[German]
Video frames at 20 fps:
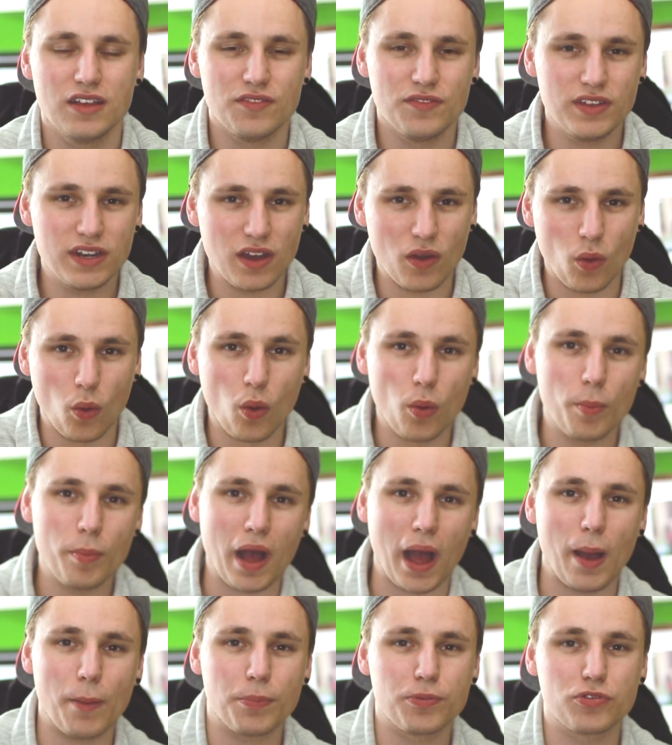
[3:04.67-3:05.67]
wieder oben
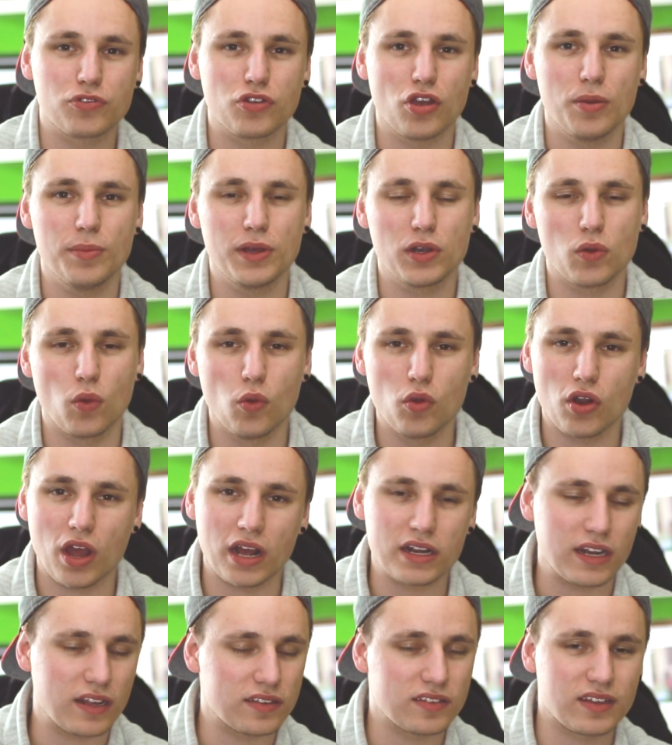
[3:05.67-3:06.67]
abstimmen
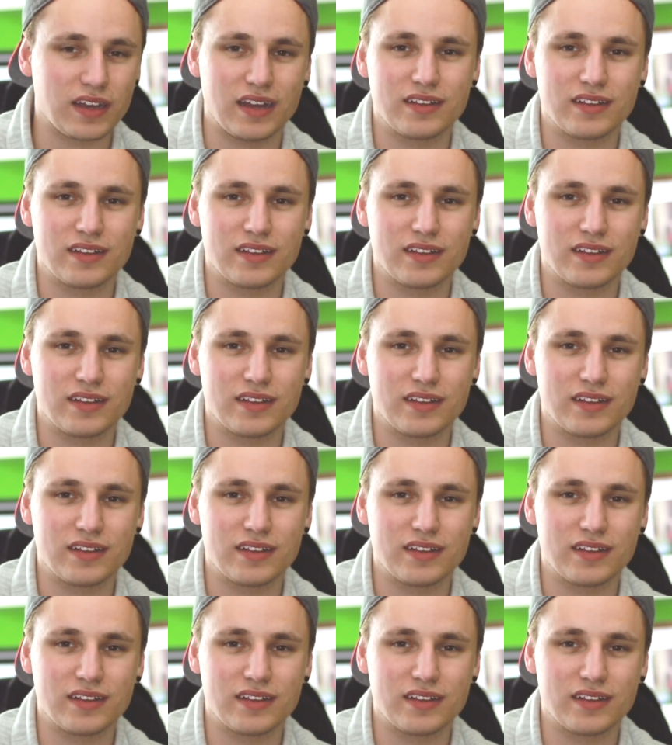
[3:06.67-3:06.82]
oder das